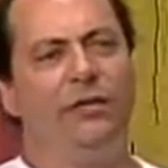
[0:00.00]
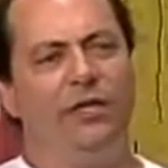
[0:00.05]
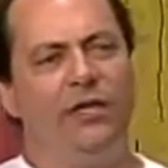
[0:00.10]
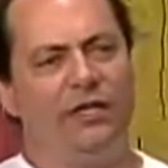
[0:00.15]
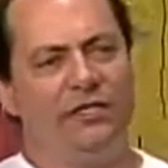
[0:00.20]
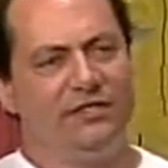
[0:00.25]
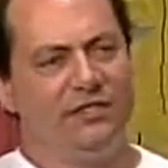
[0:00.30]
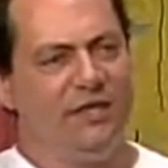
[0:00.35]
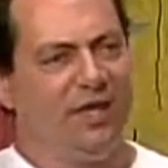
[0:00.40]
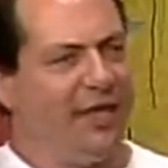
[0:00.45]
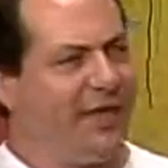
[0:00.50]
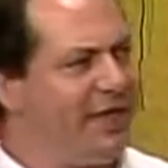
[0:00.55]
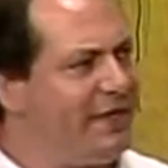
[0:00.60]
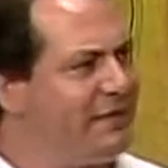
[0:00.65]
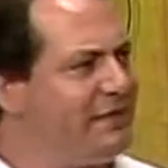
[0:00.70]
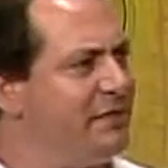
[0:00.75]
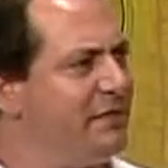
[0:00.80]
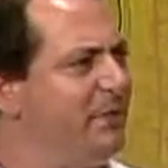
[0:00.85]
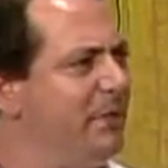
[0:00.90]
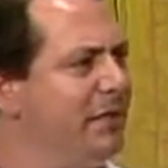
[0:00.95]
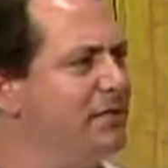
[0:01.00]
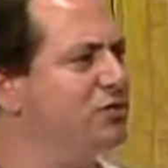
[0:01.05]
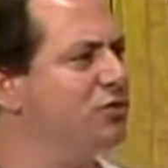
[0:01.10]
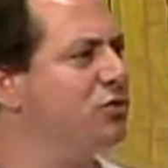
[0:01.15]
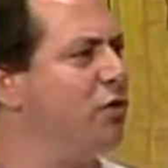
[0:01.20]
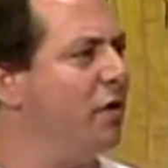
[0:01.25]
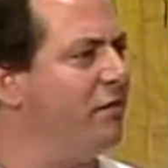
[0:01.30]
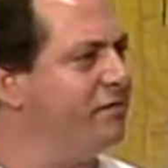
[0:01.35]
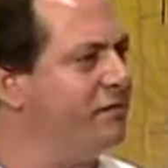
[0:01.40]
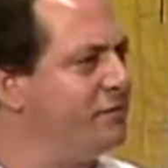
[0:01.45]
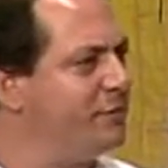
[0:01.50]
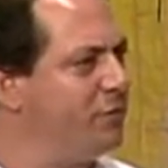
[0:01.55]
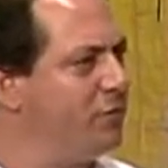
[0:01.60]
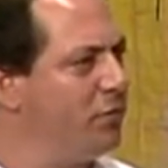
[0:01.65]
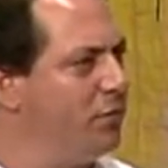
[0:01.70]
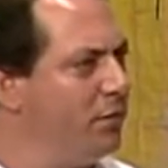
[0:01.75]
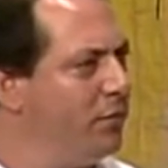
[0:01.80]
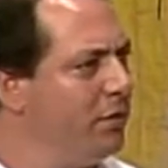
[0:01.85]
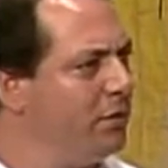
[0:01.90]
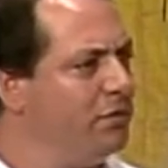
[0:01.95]
INSS, para os cofres
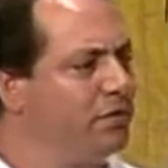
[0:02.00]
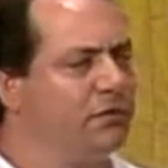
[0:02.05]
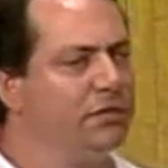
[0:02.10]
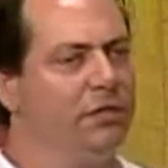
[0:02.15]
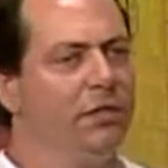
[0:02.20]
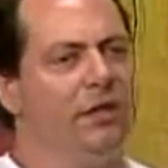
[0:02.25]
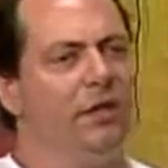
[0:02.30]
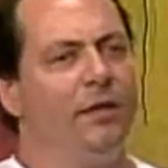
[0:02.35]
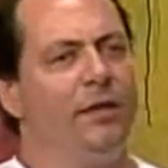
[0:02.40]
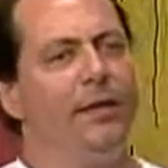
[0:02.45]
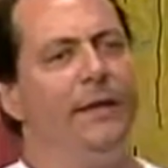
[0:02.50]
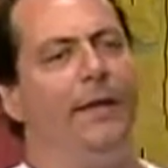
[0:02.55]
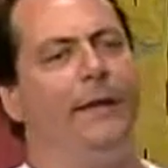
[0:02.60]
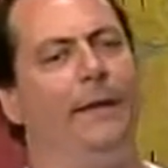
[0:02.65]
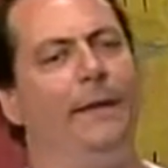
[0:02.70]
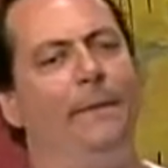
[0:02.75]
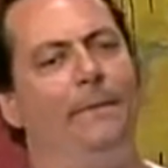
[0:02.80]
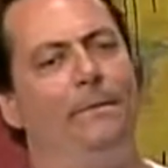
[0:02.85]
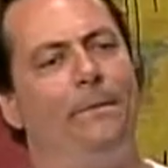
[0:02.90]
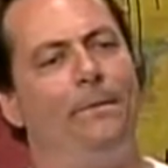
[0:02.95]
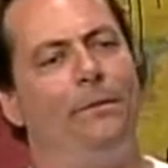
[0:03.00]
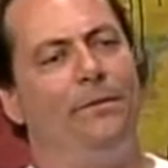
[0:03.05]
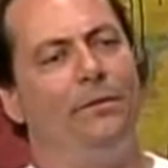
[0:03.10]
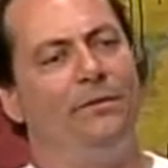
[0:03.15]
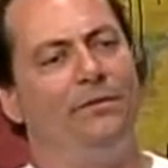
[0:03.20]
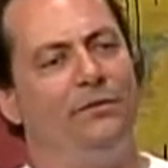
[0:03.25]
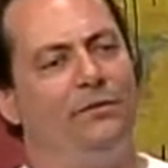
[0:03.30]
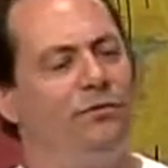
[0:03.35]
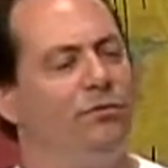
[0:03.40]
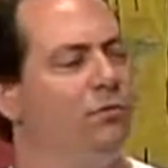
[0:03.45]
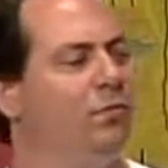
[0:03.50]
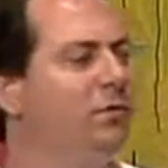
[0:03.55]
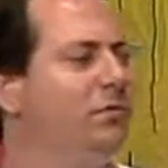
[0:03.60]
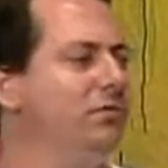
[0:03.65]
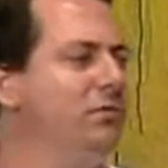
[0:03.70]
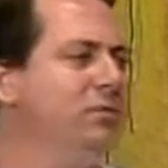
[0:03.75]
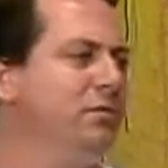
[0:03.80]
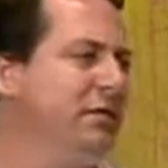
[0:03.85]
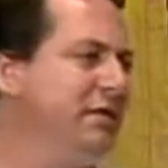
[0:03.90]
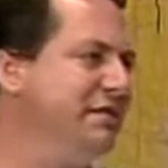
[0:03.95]
públicos, é, do,
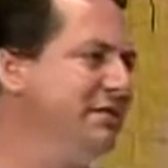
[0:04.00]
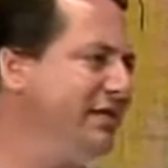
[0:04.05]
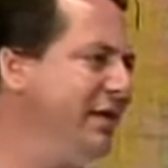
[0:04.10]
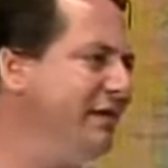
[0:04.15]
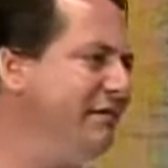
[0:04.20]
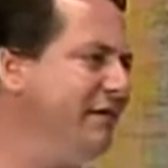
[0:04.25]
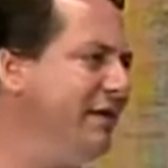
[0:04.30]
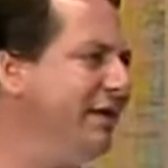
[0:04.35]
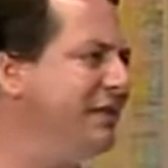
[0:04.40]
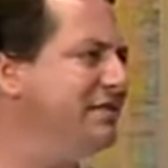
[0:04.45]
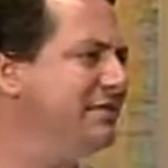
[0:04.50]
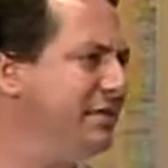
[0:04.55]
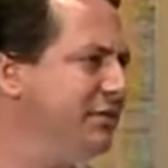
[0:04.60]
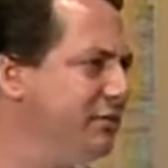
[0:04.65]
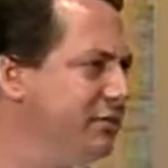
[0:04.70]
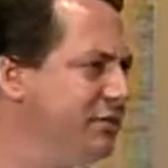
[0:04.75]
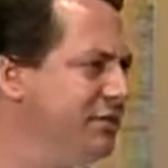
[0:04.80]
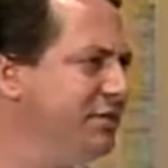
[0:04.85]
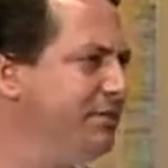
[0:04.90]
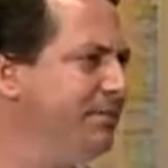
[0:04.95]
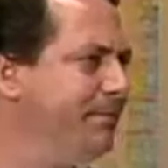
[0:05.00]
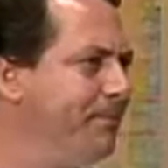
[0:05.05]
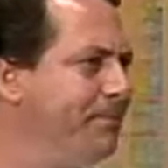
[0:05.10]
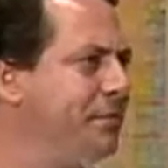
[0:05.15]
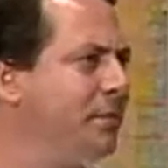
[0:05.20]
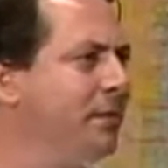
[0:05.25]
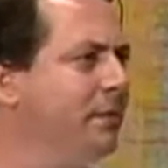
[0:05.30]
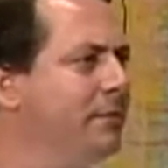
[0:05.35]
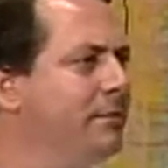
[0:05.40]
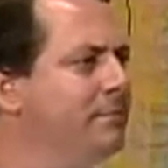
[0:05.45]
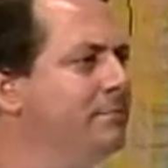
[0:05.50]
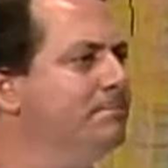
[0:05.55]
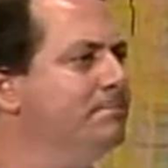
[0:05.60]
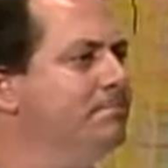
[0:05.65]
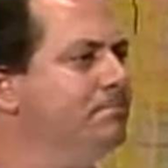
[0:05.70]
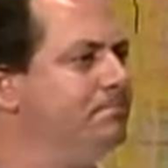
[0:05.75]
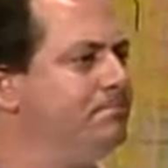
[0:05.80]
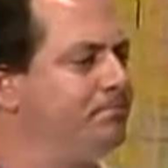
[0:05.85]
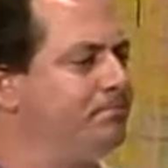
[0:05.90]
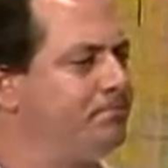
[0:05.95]
no que se refere à saúde. E aí a,
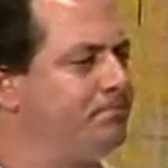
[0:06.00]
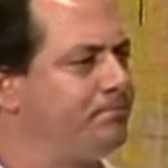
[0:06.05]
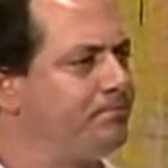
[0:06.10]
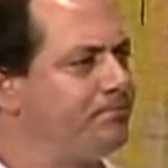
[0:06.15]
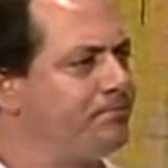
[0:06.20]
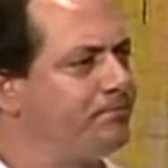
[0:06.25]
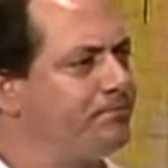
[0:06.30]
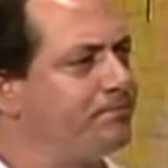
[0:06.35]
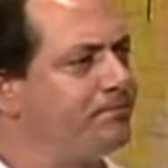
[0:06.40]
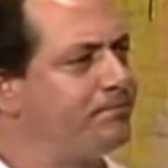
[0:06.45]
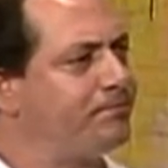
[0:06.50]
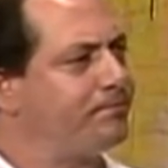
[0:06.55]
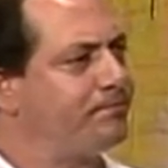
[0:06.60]
a discussão do,